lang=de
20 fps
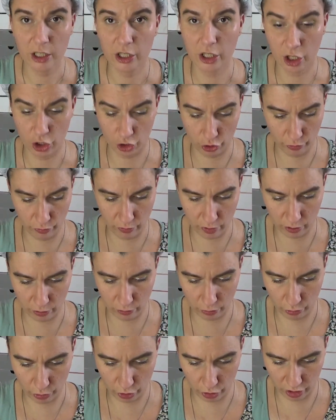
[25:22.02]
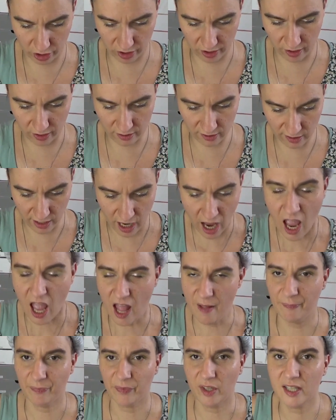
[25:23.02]
nicht schön getuscht. Das, ganz,
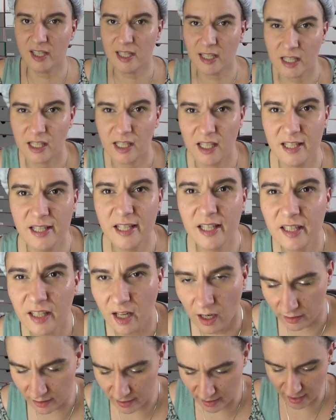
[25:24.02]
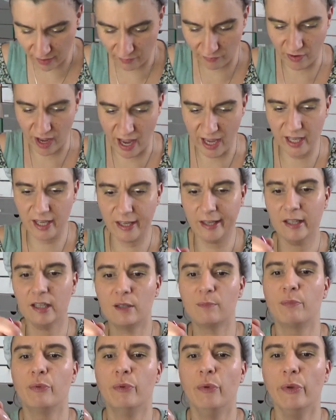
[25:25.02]
das, das ist ganz ein weiches
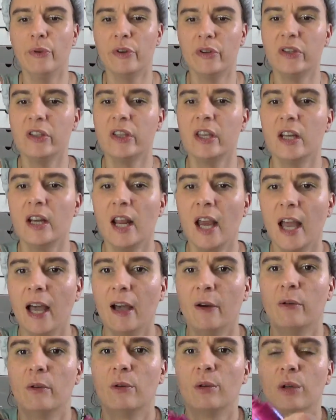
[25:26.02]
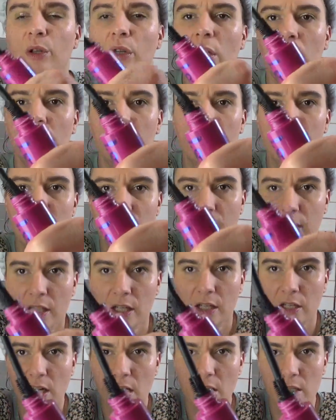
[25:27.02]
Bürstchen auch. Seht ihr
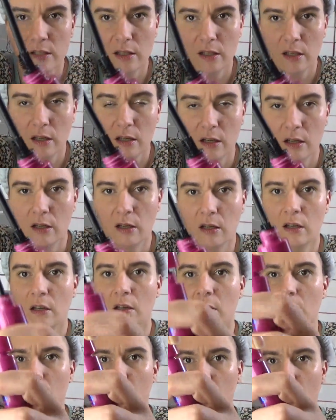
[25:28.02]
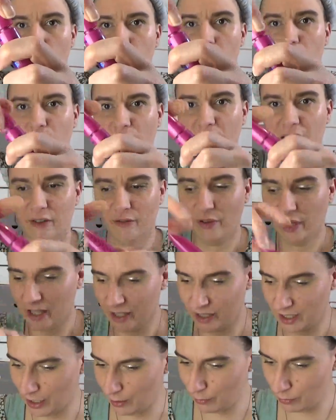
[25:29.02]
das? Ist vielleicht
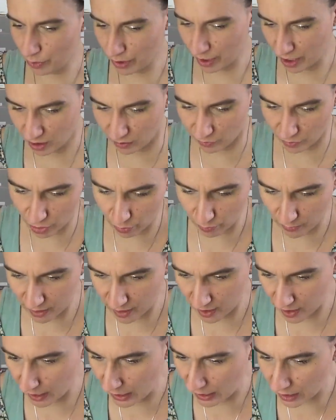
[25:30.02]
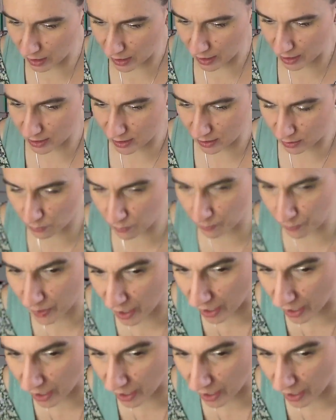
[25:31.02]
wegen dem noch etwas Spezielleres zum